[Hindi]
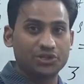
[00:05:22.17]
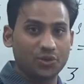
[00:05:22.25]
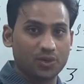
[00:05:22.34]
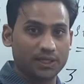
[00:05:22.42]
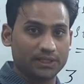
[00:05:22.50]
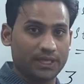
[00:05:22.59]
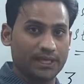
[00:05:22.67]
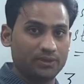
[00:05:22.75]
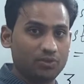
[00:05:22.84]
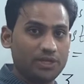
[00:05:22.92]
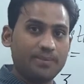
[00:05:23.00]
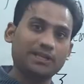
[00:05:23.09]
शो करता है
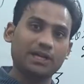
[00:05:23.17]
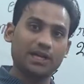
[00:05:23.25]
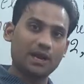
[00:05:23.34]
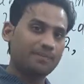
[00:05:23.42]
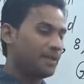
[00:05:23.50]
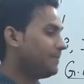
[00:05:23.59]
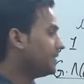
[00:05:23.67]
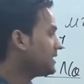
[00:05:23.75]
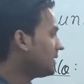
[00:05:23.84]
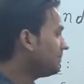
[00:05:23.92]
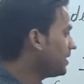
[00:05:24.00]
तो ये बात अगर आप नहीं पहचान